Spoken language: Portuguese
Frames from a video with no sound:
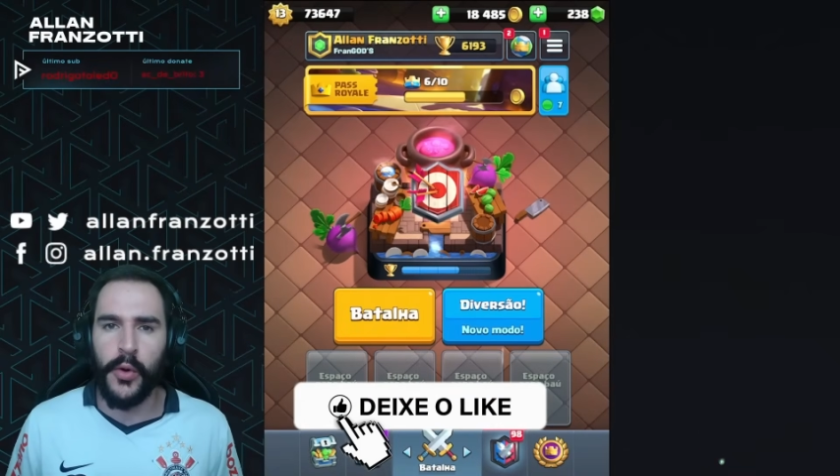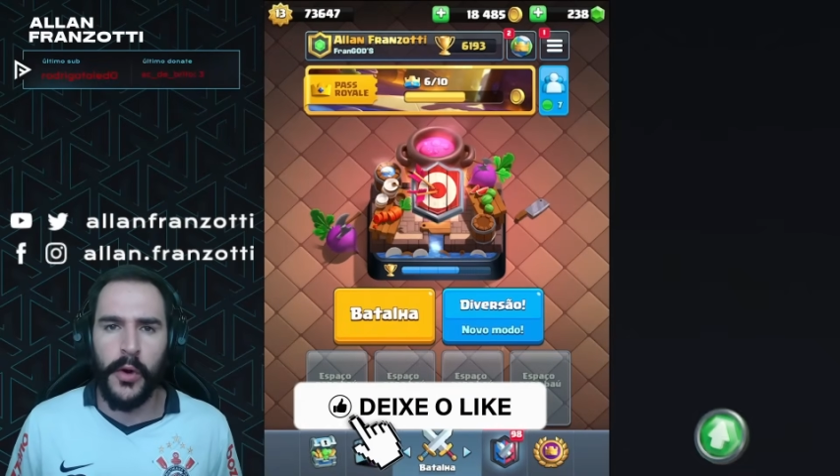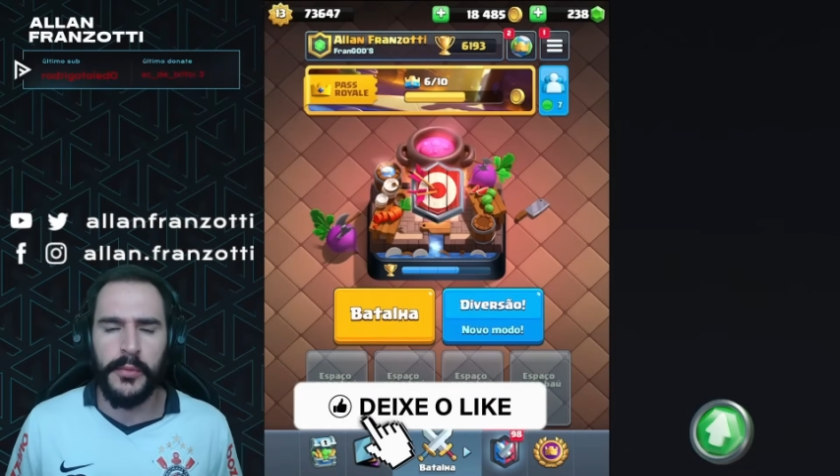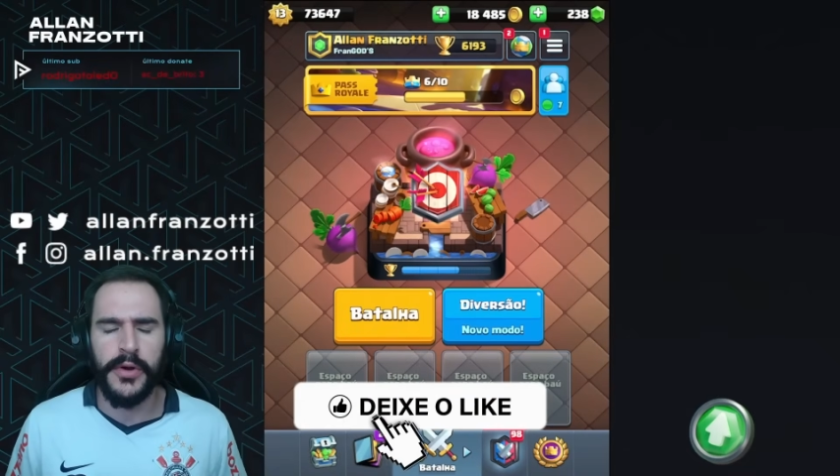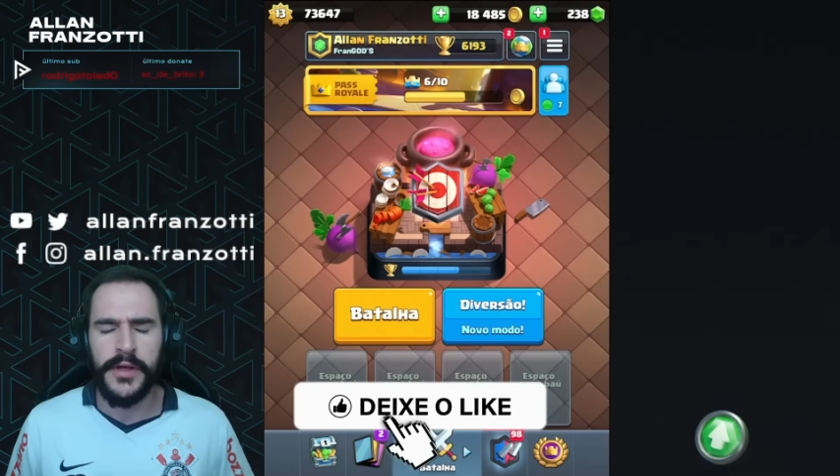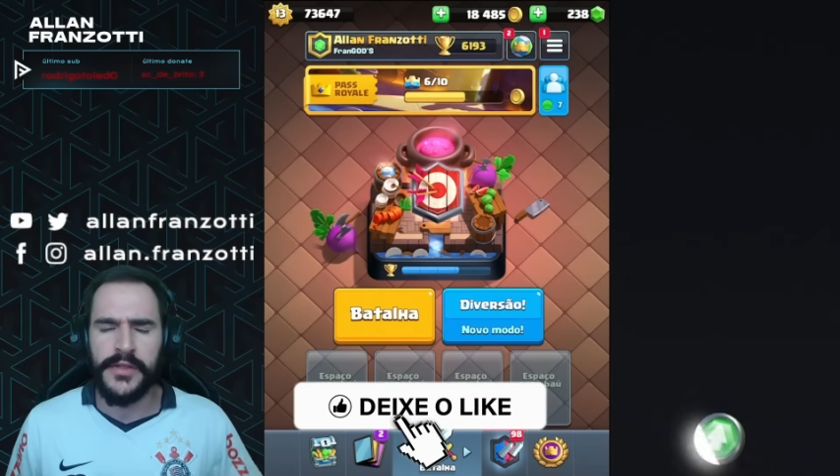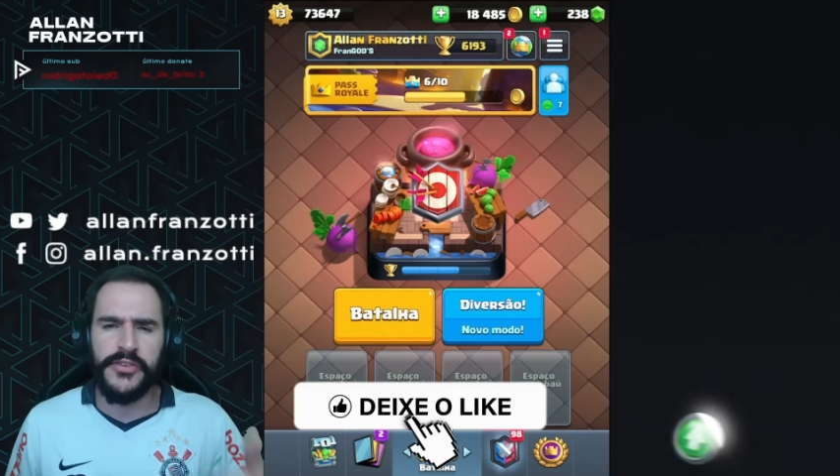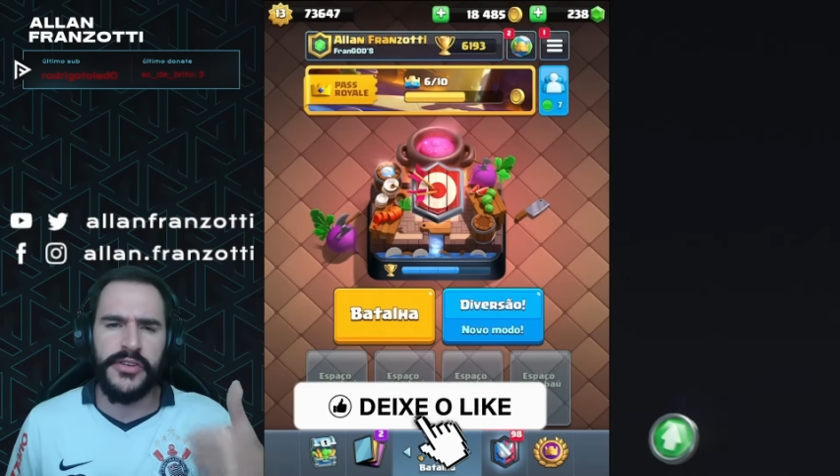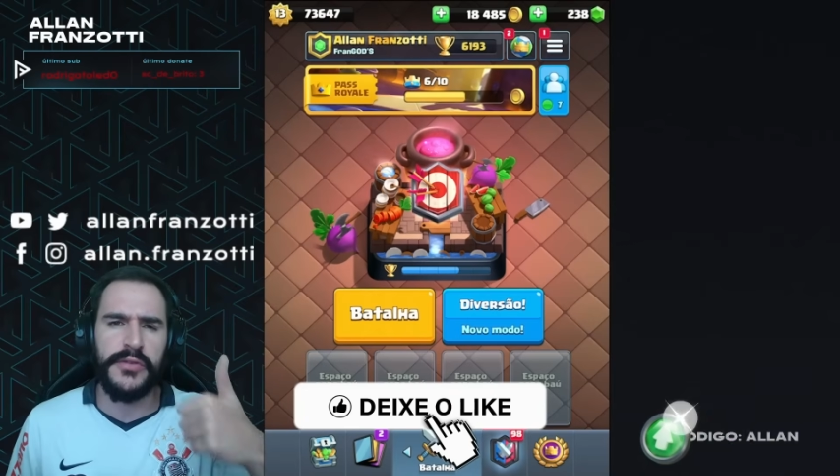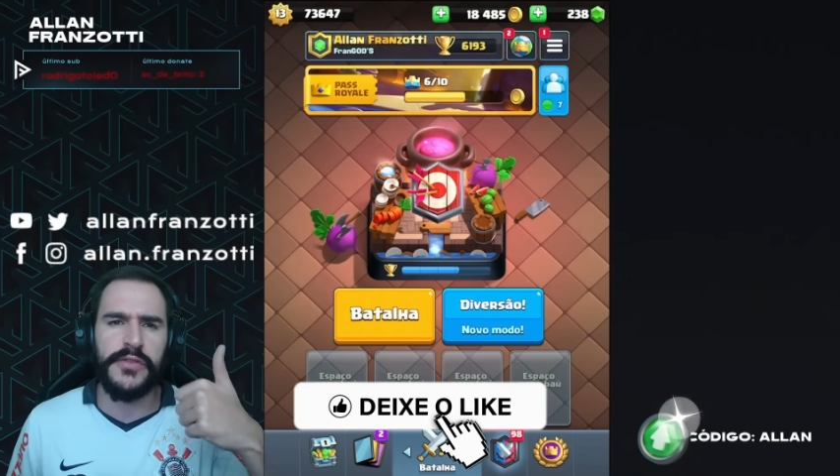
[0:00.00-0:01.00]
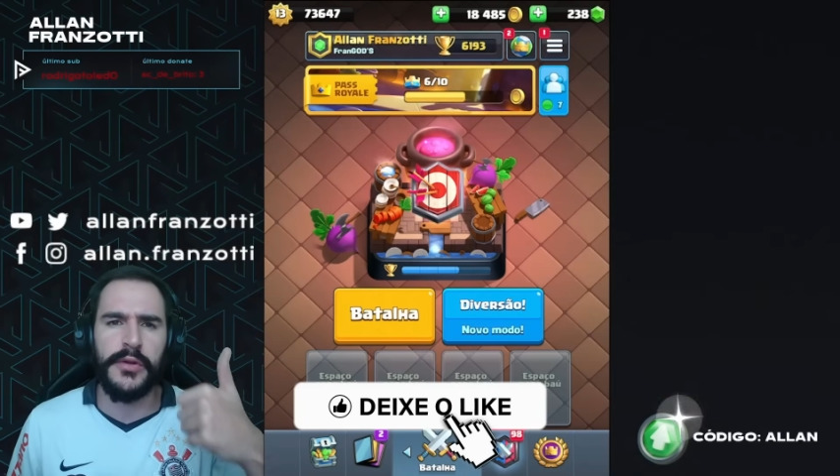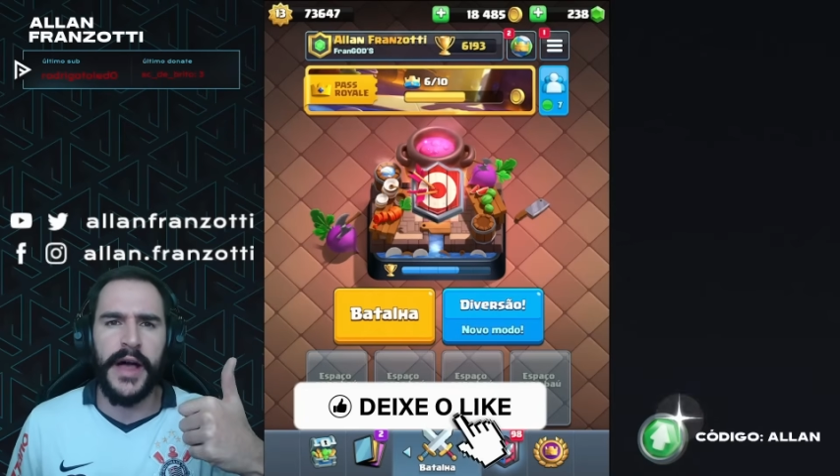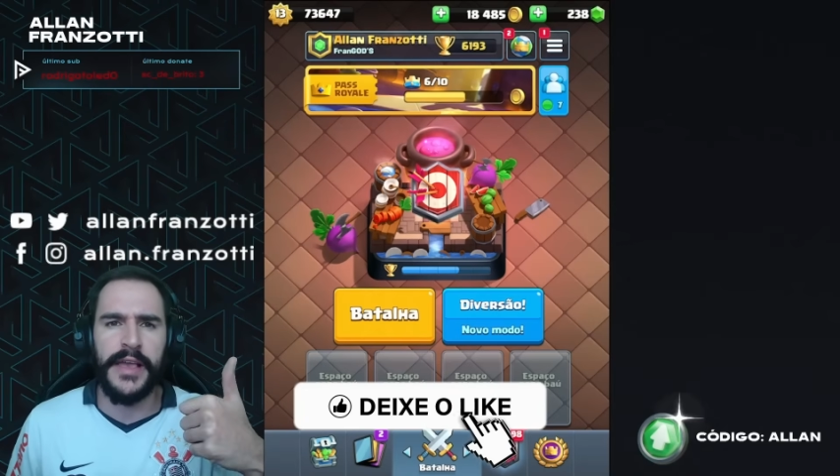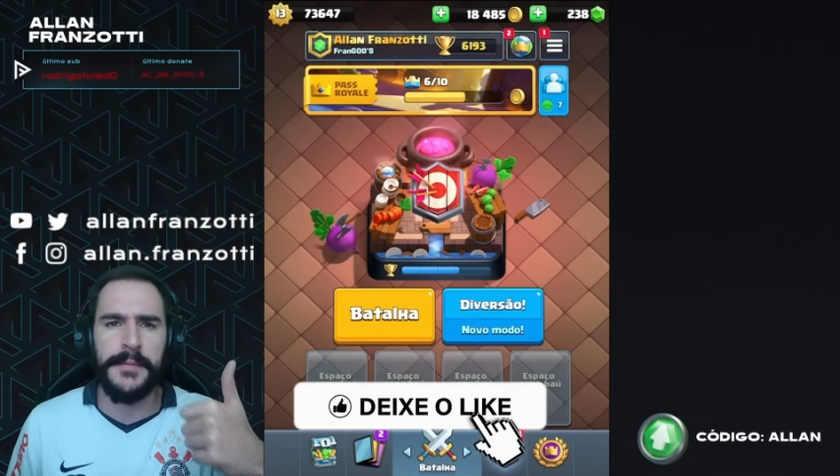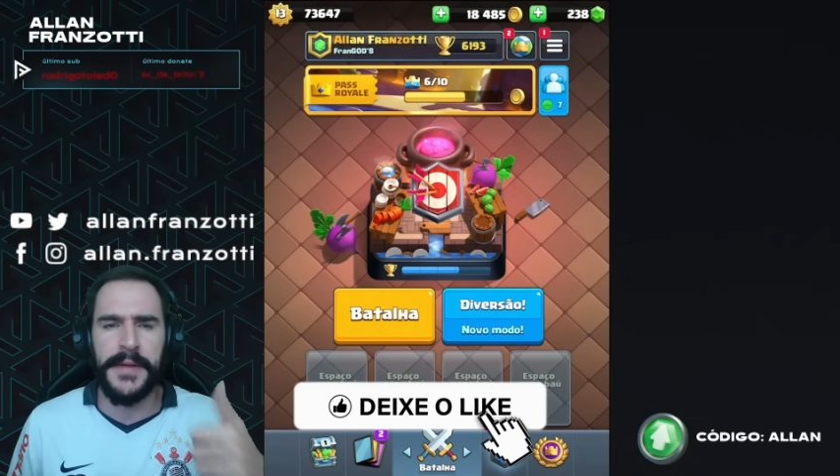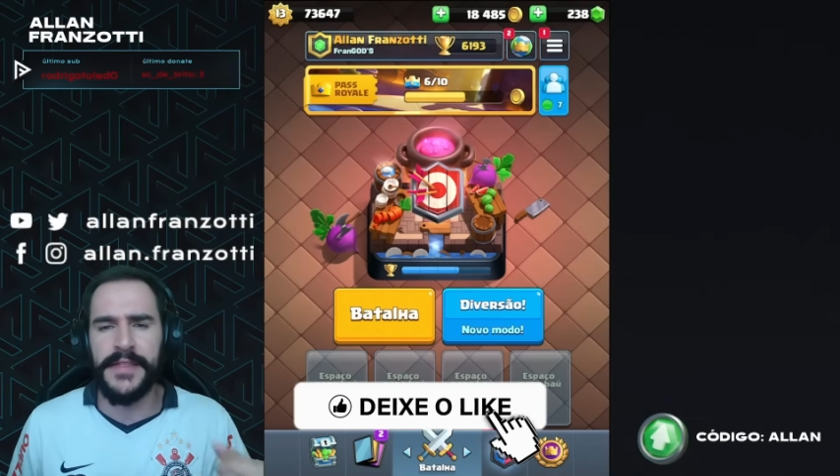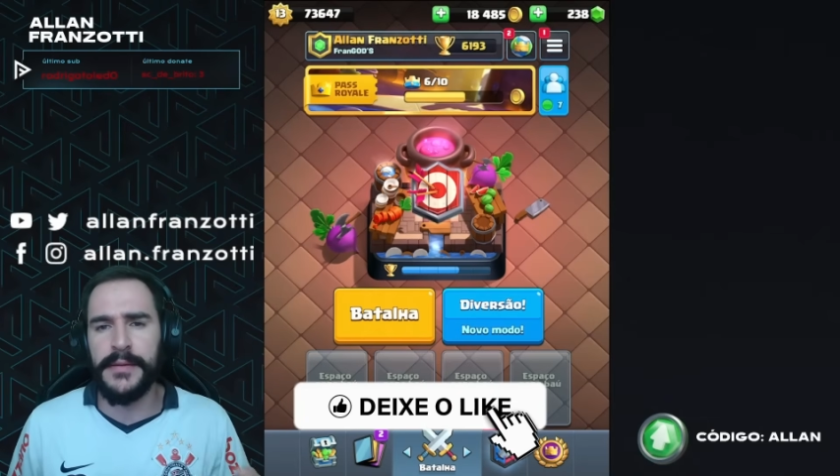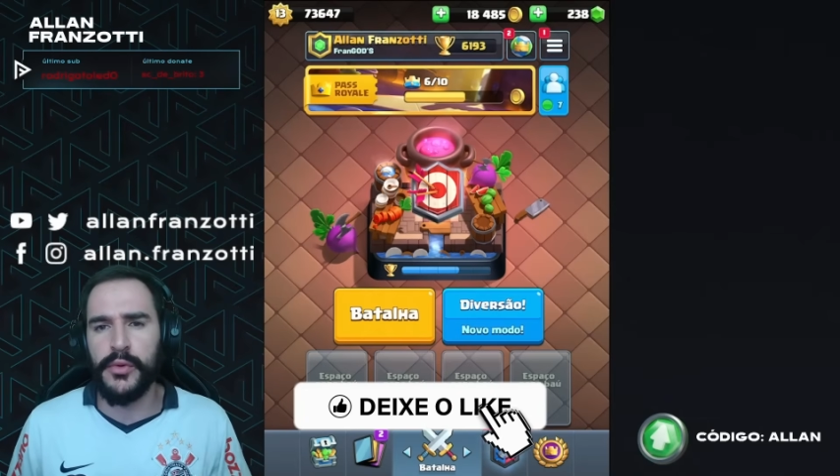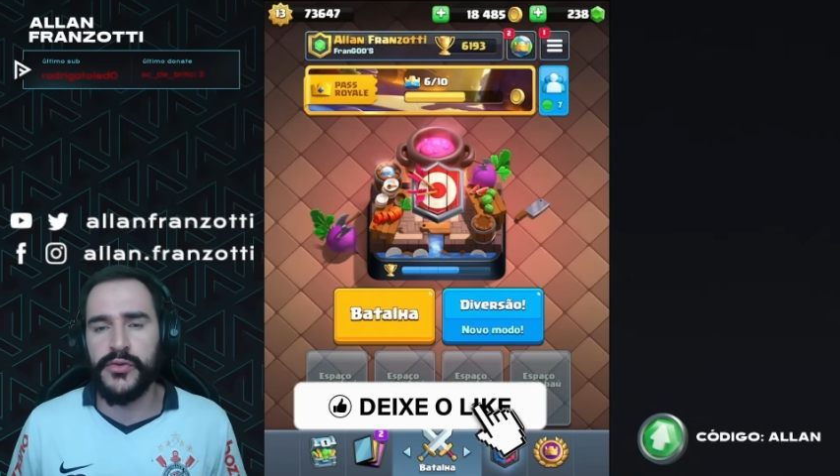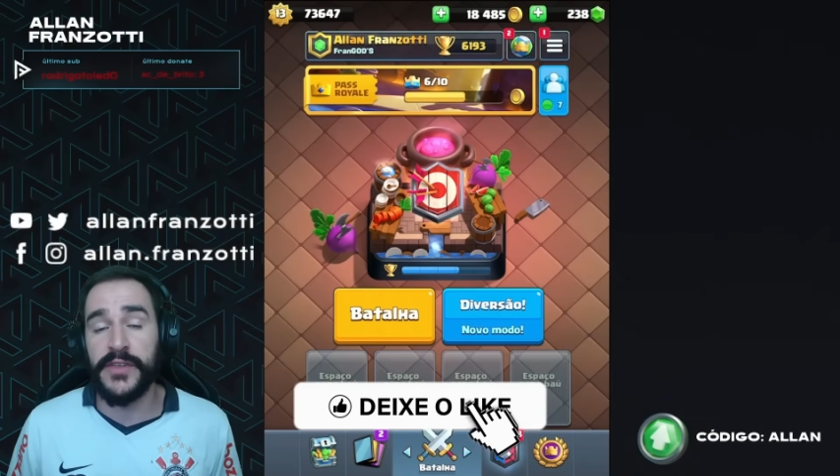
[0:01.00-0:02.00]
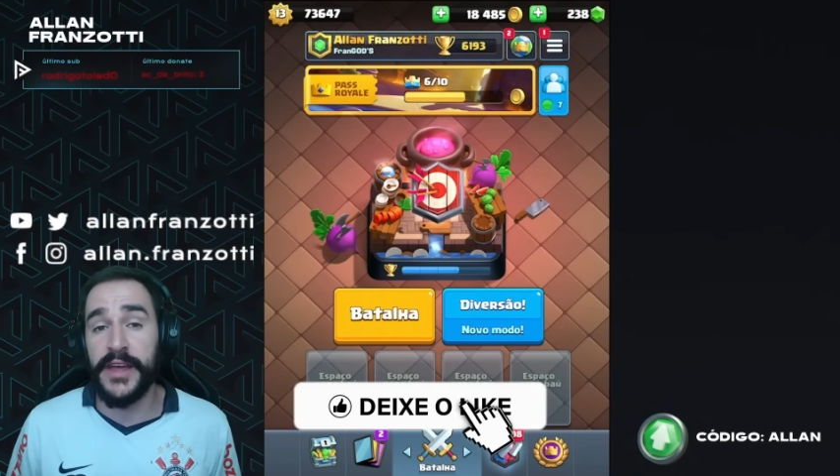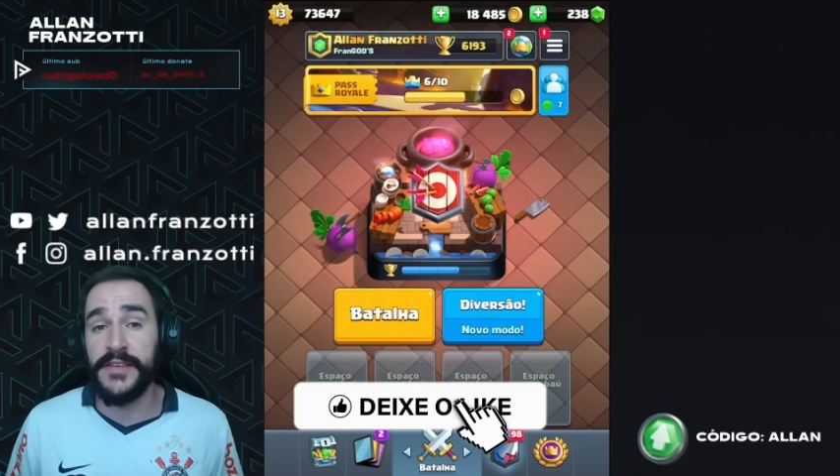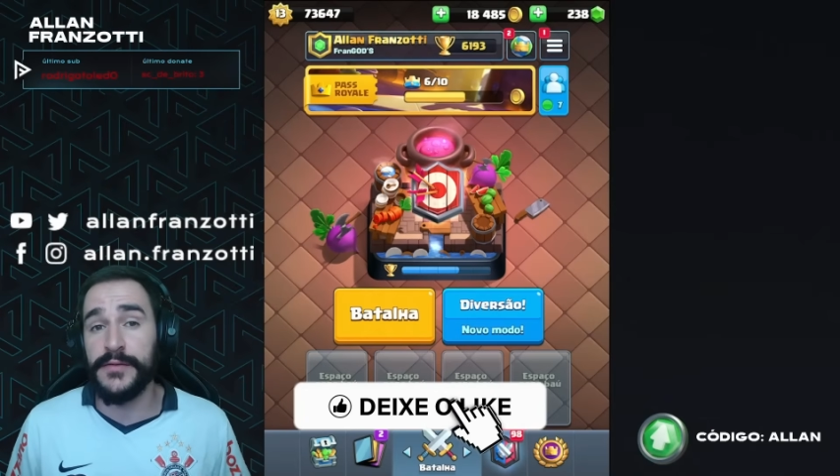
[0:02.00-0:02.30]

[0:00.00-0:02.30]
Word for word: Como? Deixando seu like para demonstrar